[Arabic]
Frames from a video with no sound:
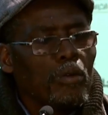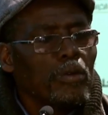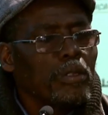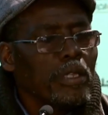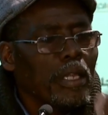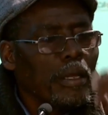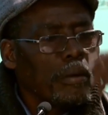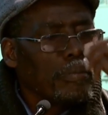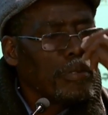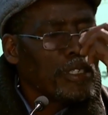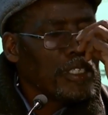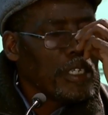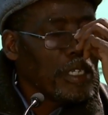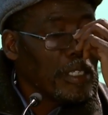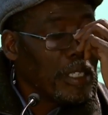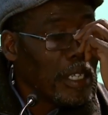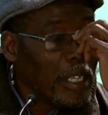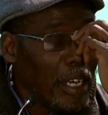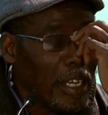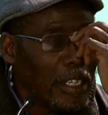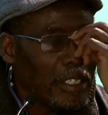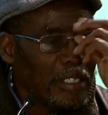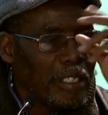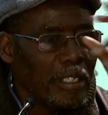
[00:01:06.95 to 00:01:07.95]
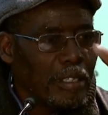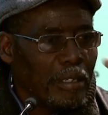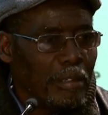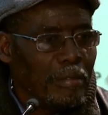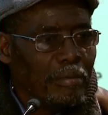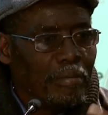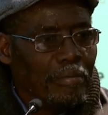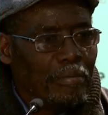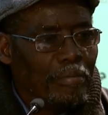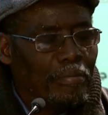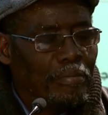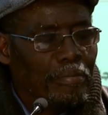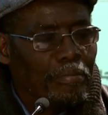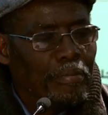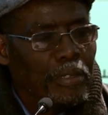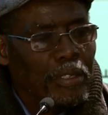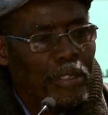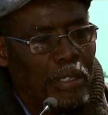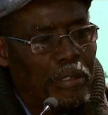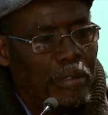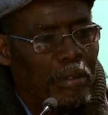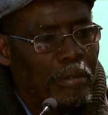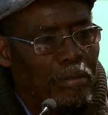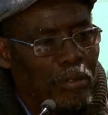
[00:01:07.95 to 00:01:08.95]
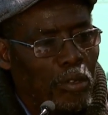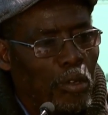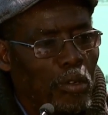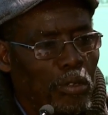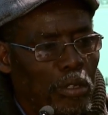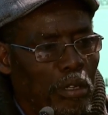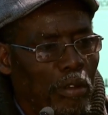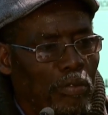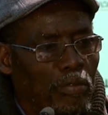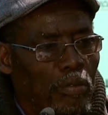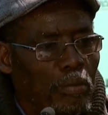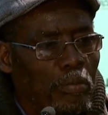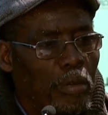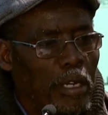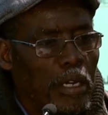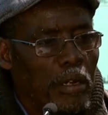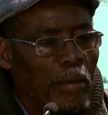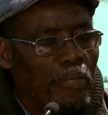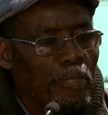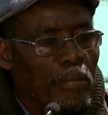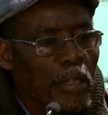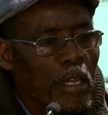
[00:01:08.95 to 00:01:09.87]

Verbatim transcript: قلت له باش نعطيك حاجه باش تحطها في بالك